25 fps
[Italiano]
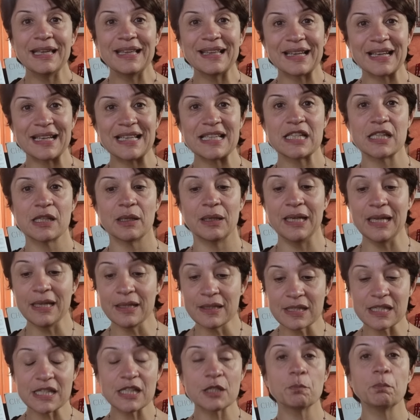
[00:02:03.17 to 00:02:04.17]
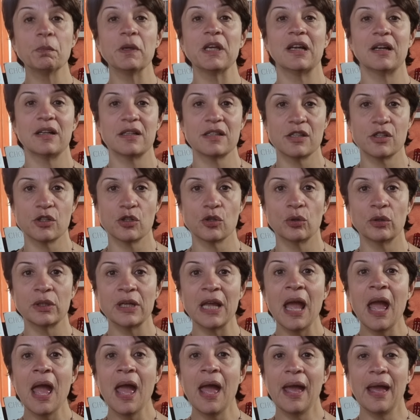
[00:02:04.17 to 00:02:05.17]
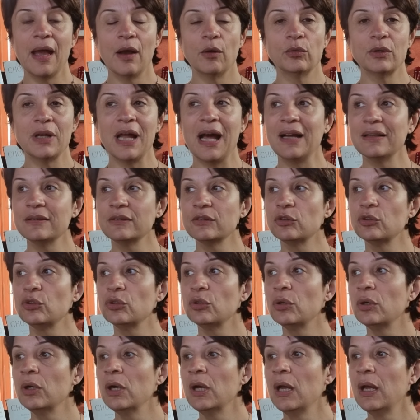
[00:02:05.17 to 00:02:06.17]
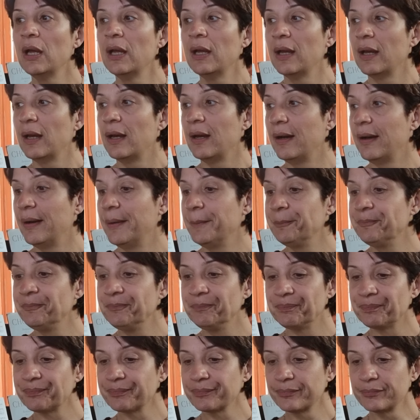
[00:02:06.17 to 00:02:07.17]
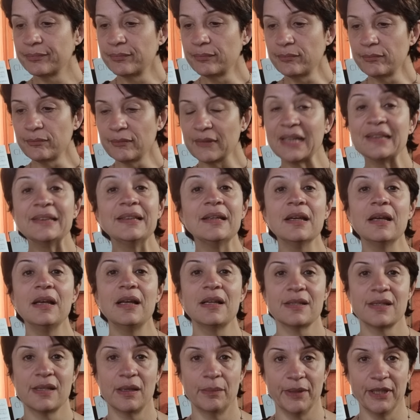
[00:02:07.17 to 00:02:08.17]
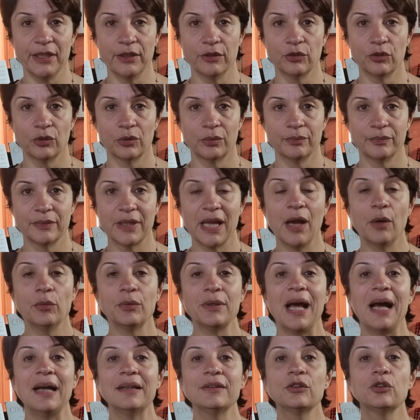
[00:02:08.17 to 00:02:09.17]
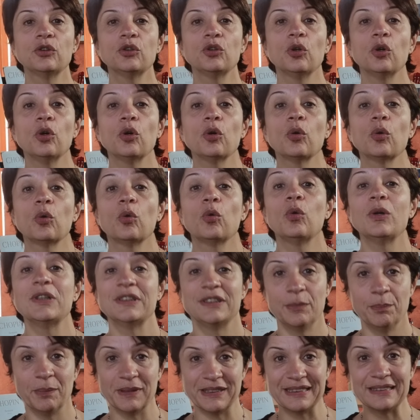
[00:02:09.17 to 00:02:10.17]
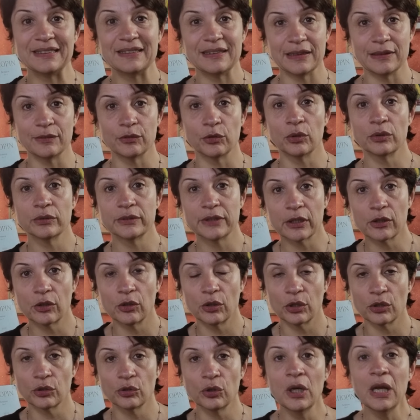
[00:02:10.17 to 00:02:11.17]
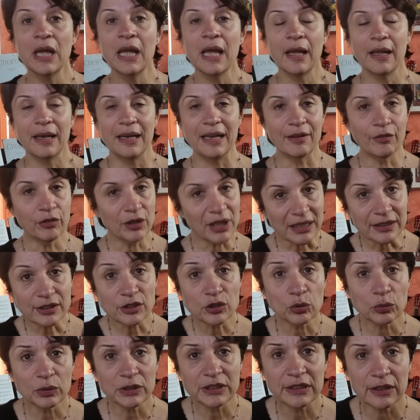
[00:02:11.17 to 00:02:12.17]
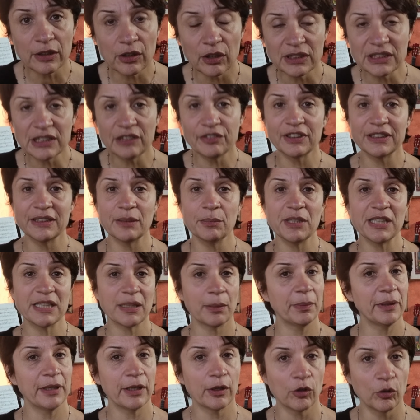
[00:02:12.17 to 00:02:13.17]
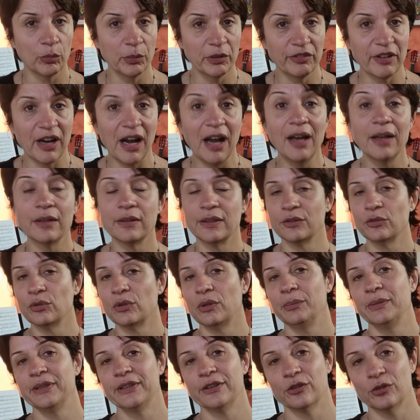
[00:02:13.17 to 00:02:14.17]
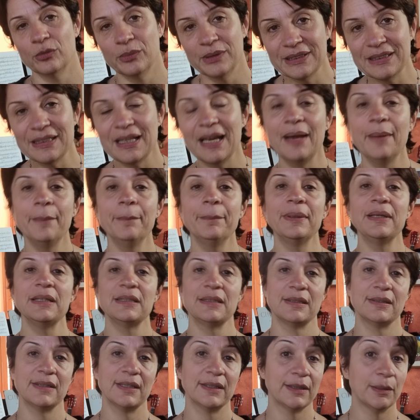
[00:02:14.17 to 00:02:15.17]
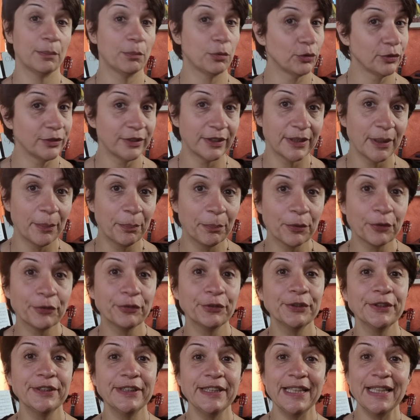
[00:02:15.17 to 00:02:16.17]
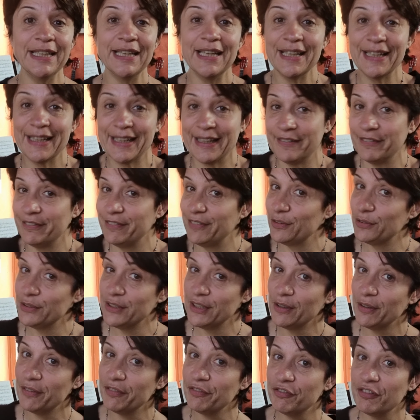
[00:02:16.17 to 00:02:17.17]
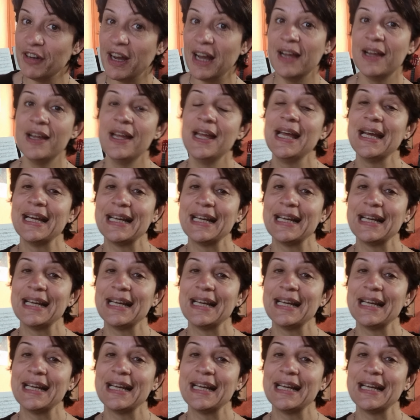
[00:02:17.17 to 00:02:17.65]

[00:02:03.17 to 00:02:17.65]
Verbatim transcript: res- l'inspirazione è un atto um, di rilassamento, è un atto quasi passivo, d'accordo? Lavorate su questa cosa, fatemi sapere come va, naturalmente come sempre, se siete pronti ad approfondire, che ve lo dico a fa,